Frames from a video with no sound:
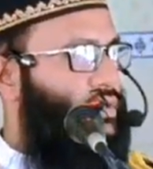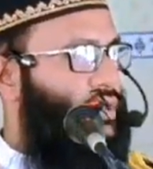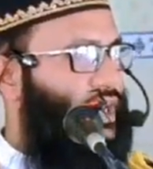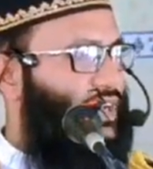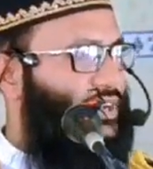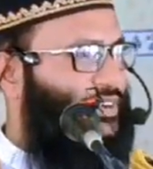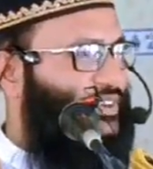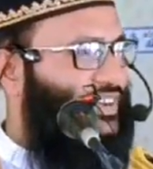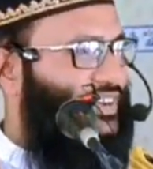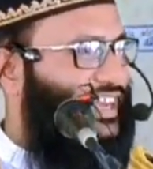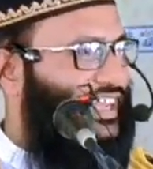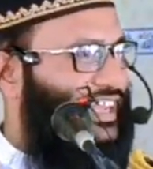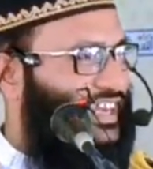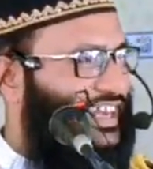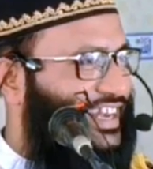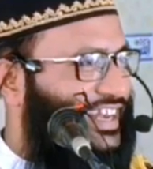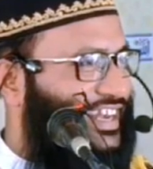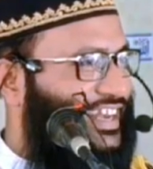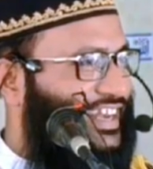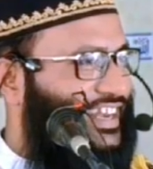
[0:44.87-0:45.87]
রাগ করলেন
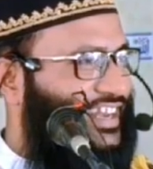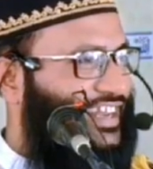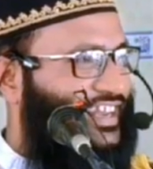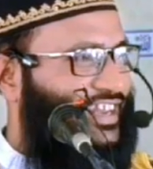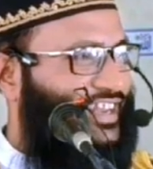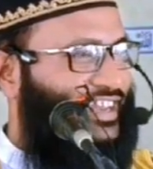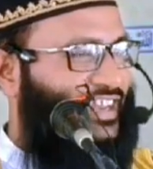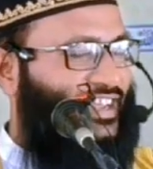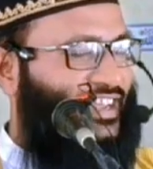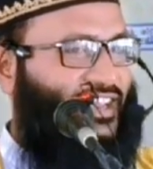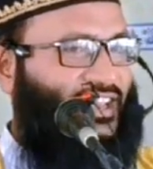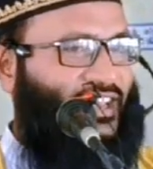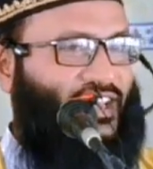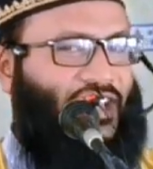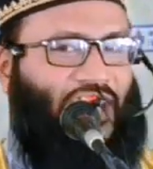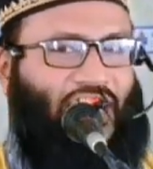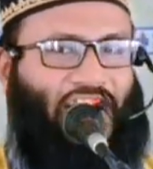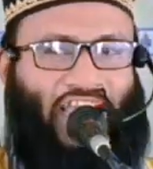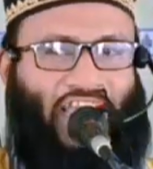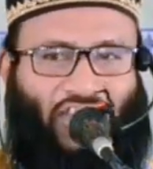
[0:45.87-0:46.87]

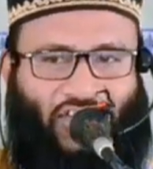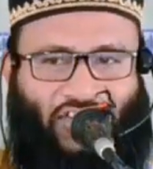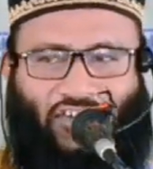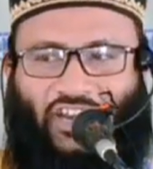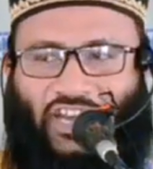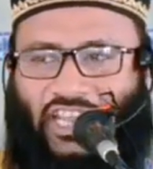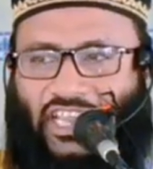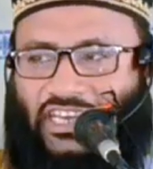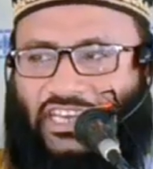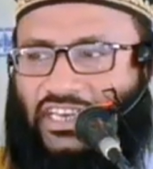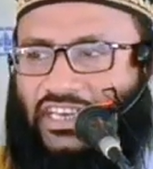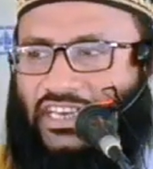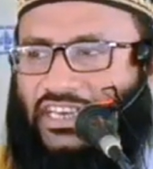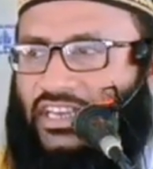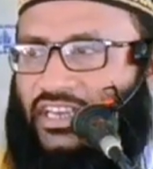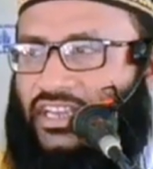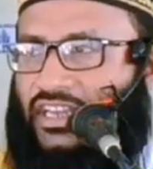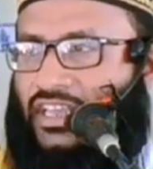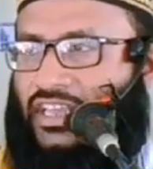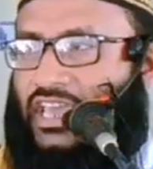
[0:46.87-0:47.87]
রাগ করলেন
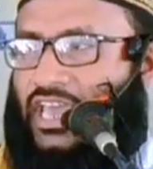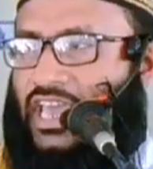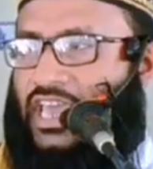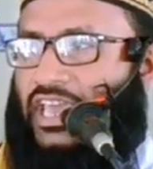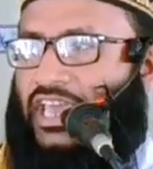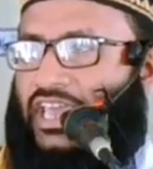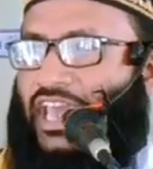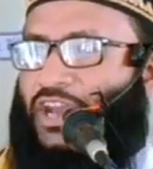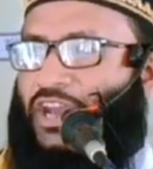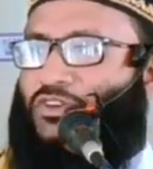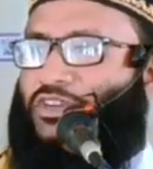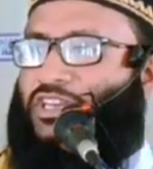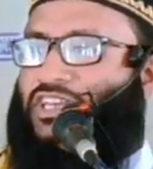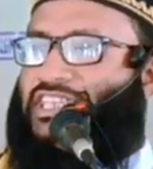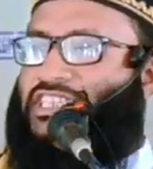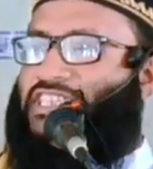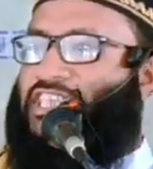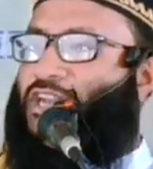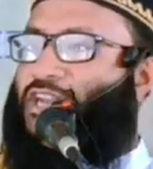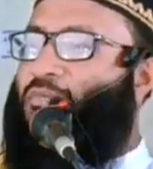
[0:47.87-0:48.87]
এখন
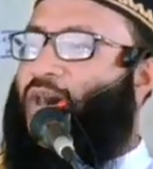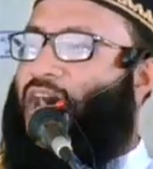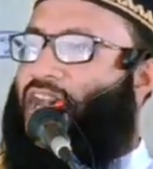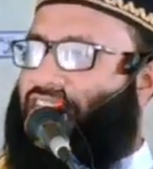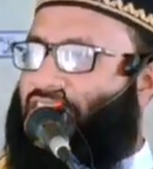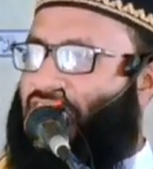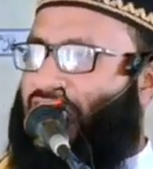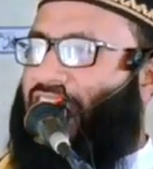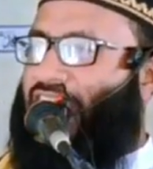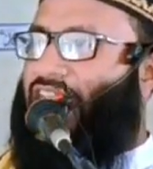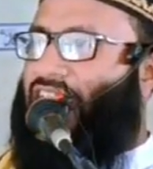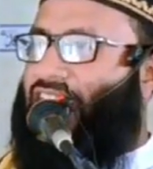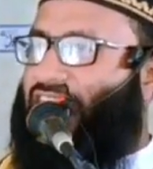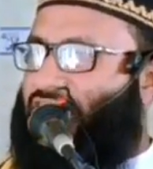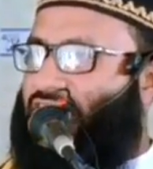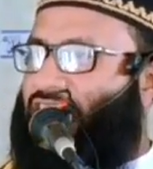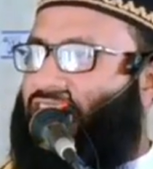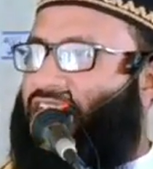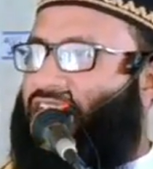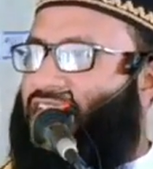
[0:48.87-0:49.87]
নিজের বাটখারা
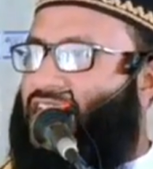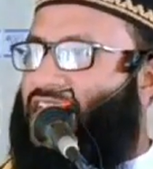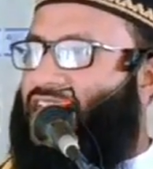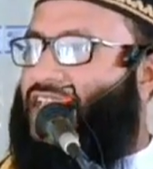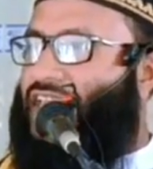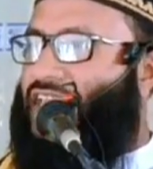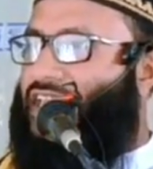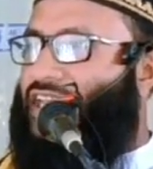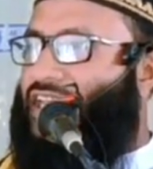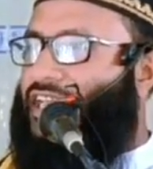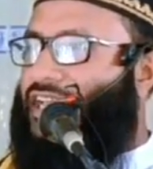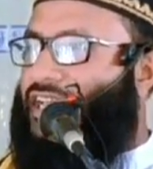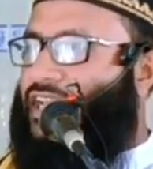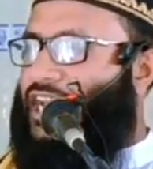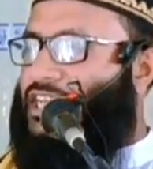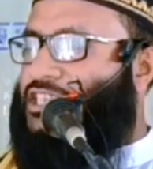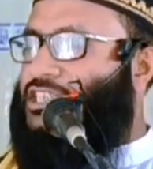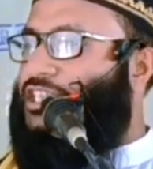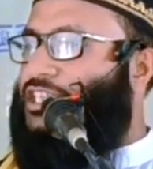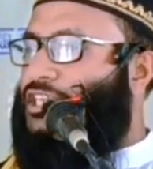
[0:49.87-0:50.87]

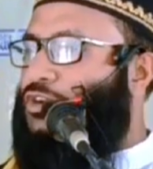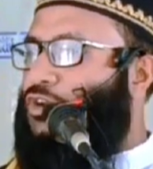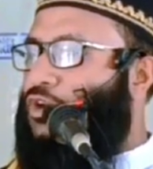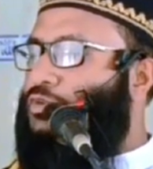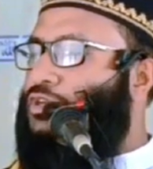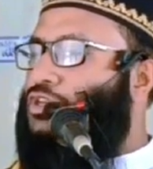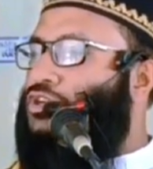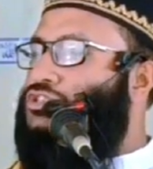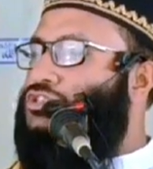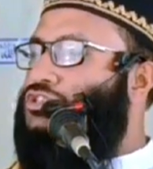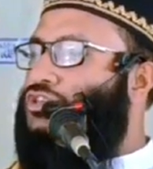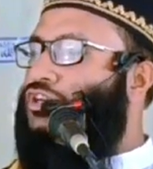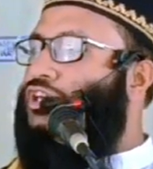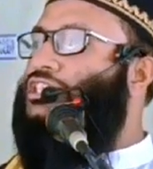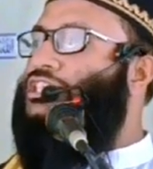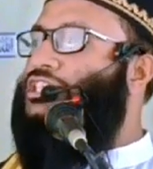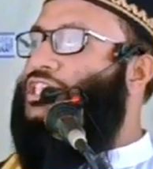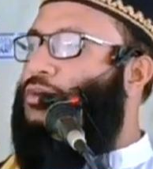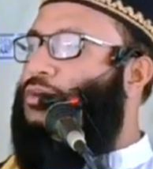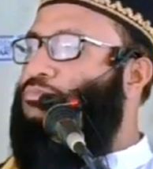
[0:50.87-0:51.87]
কাজী কবি নজরুল
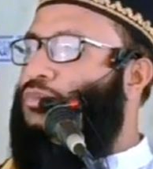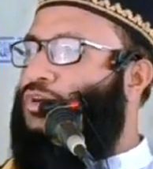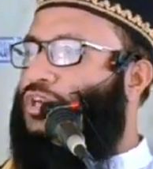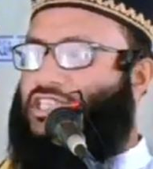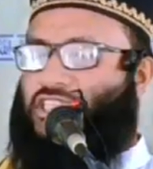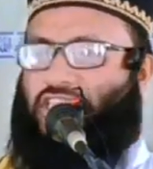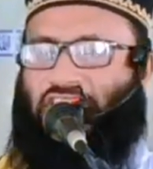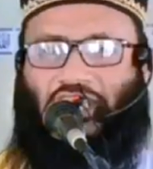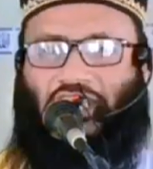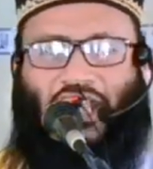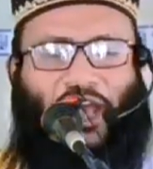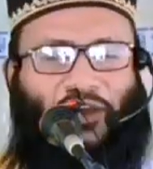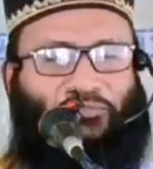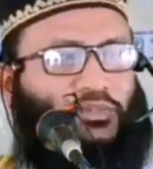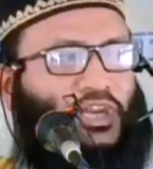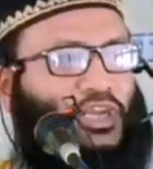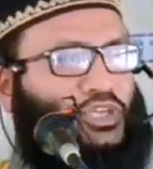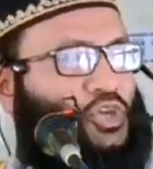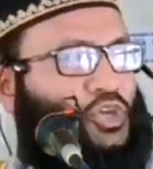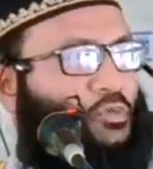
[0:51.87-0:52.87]
ইসলাম বলেছেন
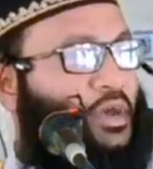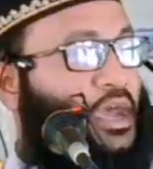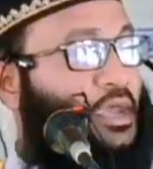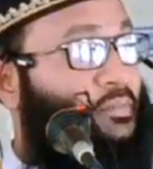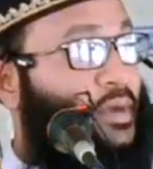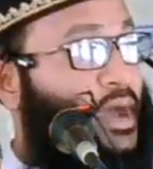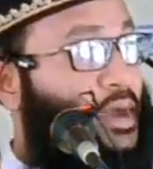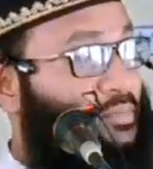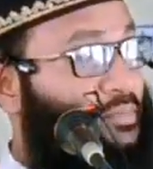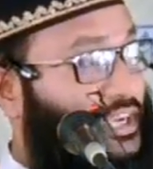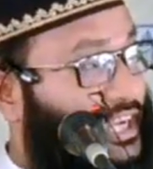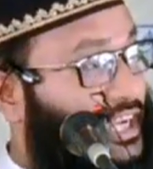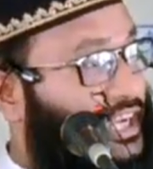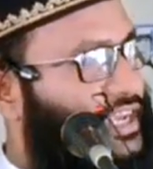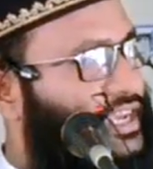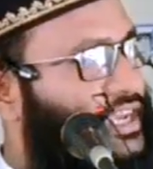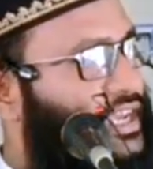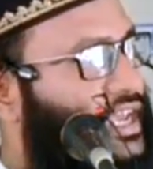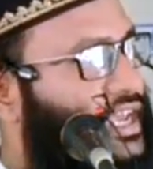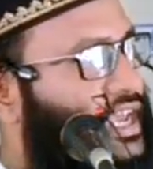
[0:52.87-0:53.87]
আমরা সবাই পাপি
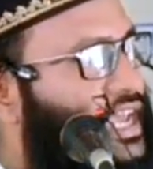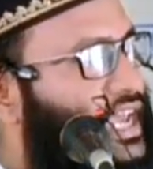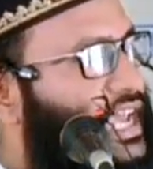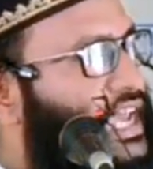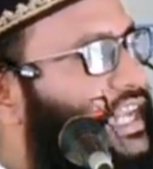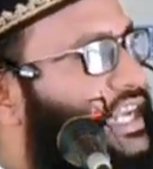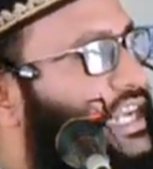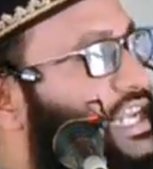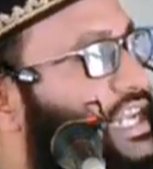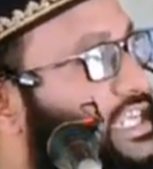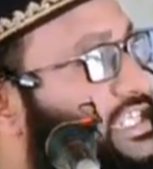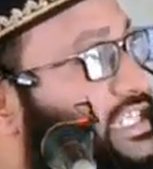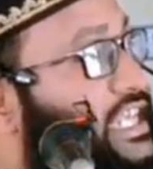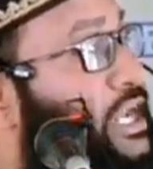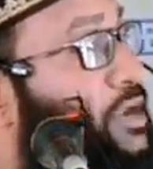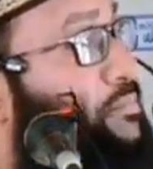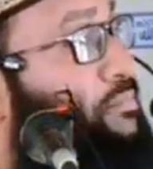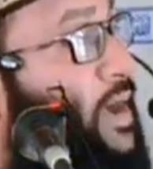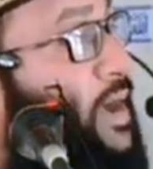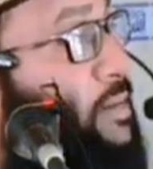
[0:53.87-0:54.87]

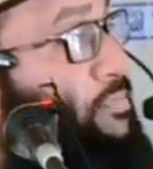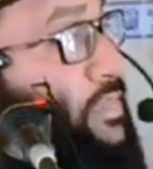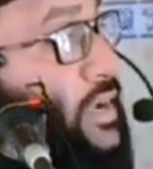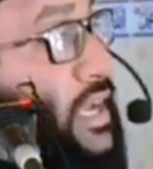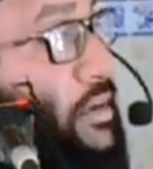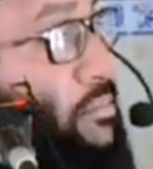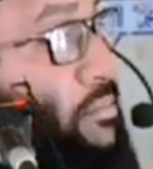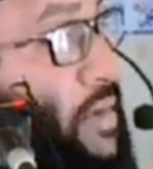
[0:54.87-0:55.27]
নিজের পাপের